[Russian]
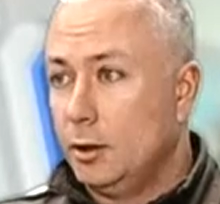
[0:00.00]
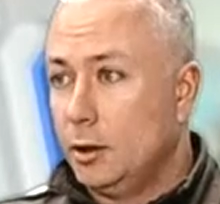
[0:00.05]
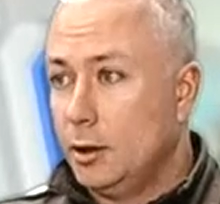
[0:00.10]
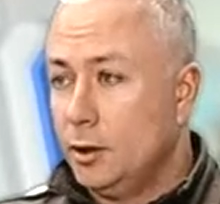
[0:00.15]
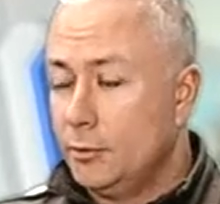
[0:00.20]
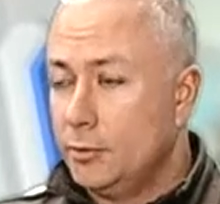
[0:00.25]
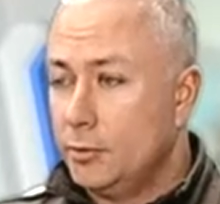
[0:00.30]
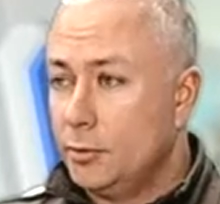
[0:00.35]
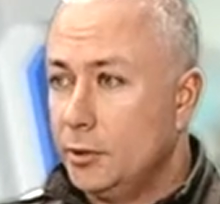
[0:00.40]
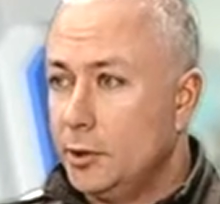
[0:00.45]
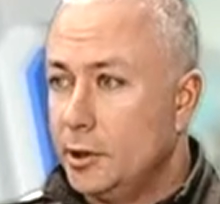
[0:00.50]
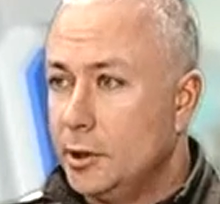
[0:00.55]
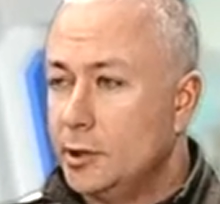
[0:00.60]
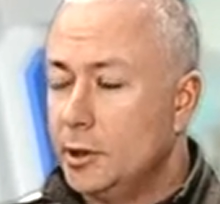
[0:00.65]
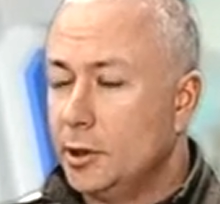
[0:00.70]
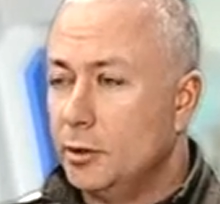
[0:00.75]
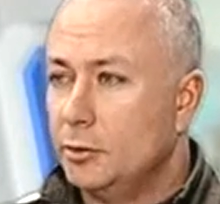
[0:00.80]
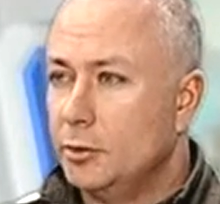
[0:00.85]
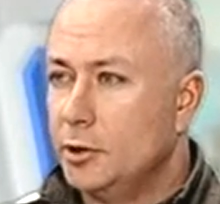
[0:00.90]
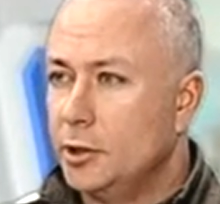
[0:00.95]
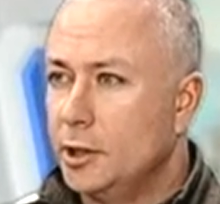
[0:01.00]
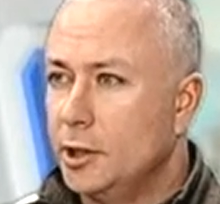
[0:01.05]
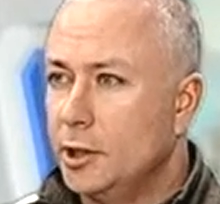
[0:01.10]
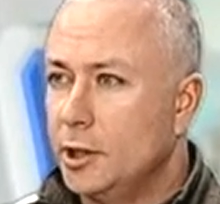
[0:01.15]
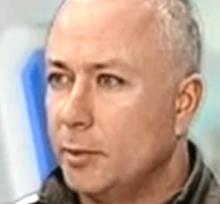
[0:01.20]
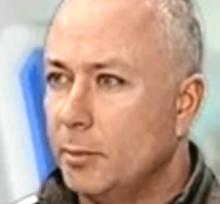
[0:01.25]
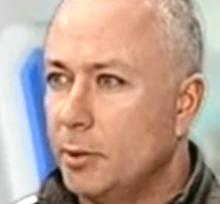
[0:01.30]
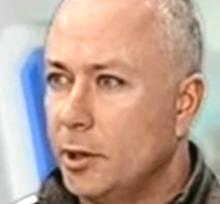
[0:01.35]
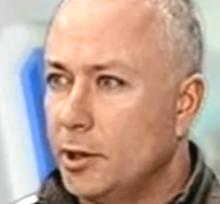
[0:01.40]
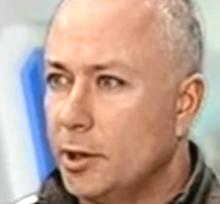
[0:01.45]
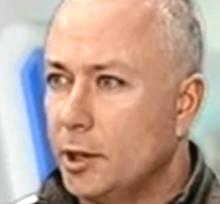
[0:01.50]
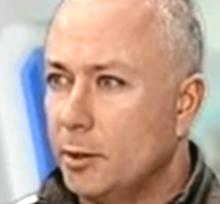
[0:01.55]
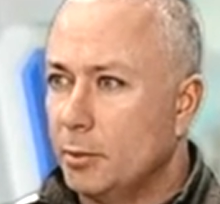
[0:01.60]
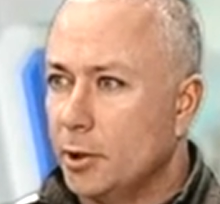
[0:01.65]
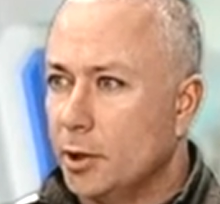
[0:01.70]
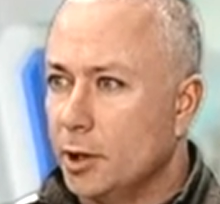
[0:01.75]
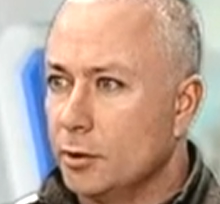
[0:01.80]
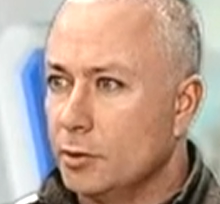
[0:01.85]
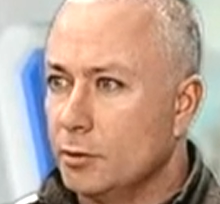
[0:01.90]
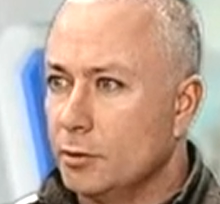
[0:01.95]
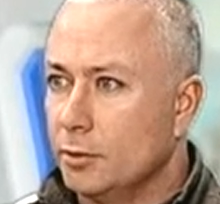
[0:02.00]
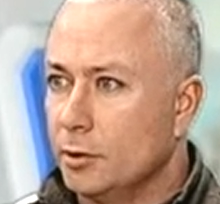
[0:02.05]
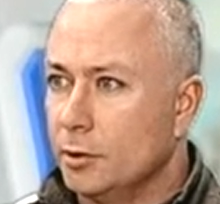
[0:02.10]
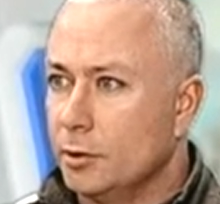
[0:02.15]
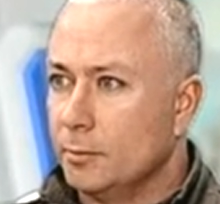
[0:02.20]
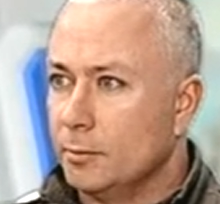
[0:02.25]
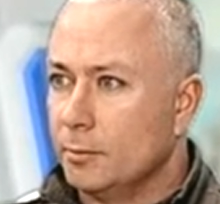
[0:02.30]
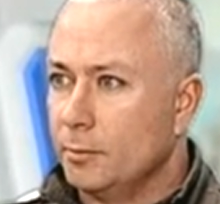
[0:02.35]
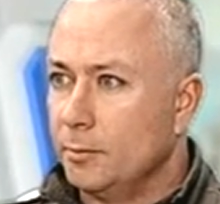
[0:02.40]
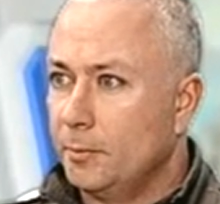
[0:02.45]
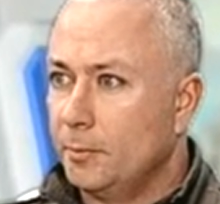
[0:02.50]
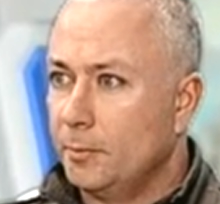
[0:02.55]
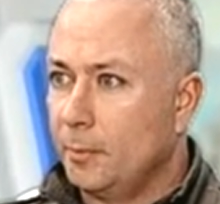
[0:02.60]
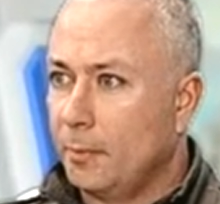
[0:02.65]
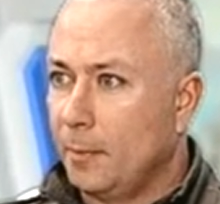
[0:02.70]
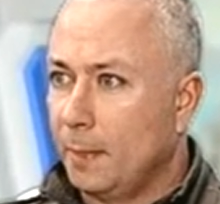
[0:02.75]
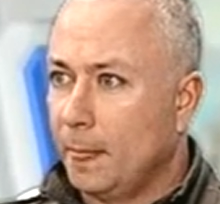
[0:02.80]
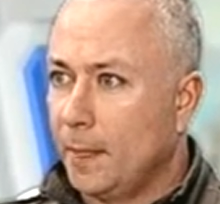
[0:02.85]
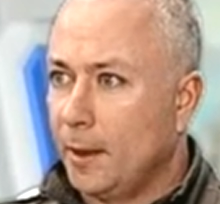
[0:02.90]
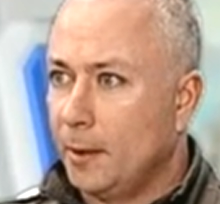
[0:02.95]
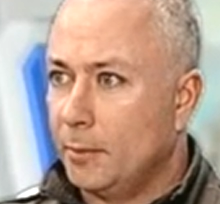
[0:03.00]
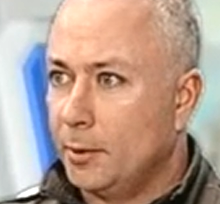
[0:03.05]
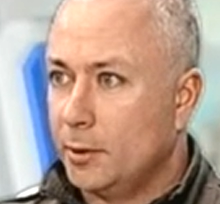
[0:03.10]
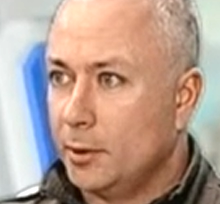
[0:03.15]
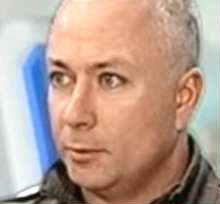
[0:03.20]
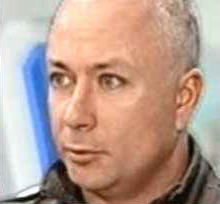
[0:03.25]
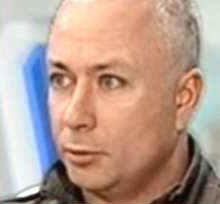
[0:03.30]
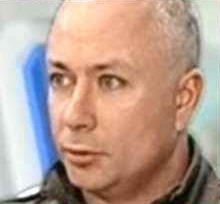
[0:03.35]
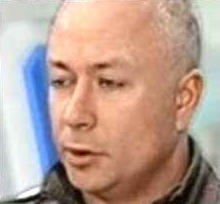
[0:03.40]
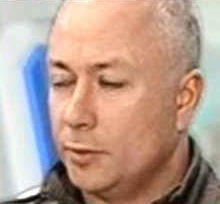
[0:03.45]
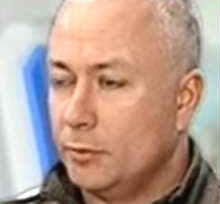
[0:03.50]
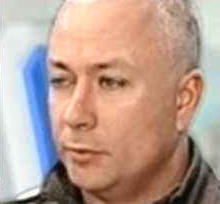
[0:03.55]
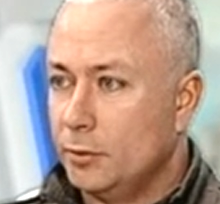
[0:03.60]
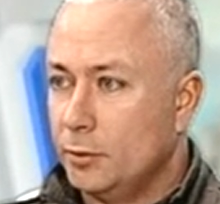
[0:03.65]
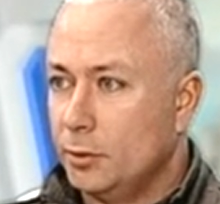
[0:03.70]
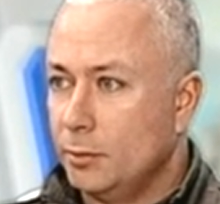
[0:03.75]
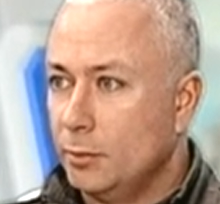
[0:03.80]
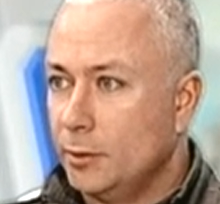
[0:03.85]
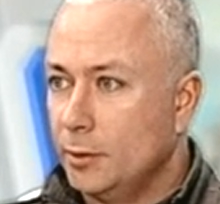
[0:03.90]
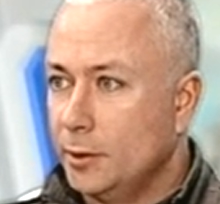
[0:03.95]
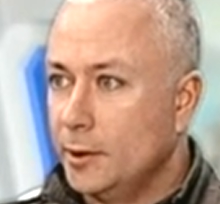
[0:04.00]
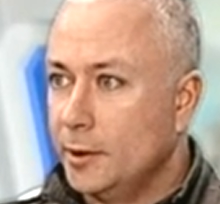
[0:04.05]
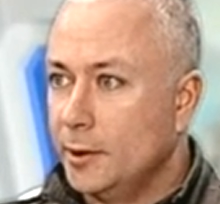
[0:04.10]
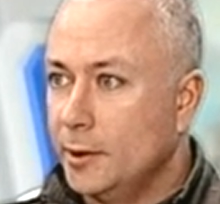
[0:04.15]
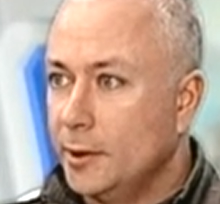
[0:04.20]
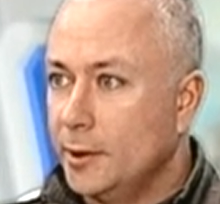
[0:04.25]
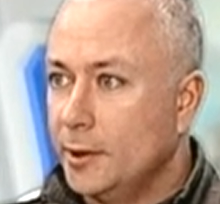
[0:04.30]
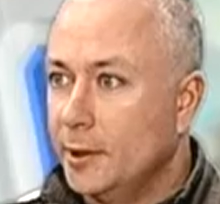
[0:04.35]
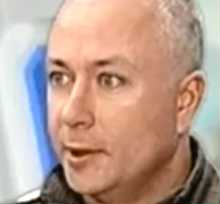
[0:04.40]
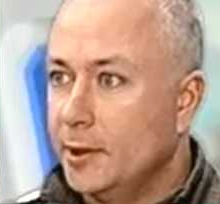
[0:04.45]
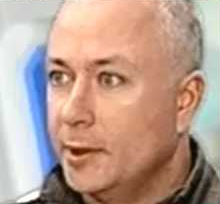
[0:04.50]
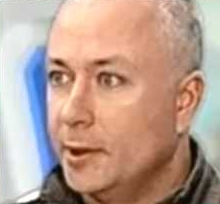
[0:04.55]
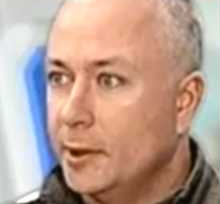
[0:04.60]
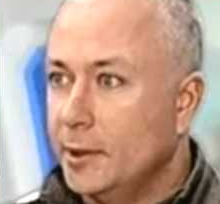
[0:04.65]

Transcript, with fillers: и все, и на следующий день опять на операцию идем. Потому да, все. и потом начинается обильное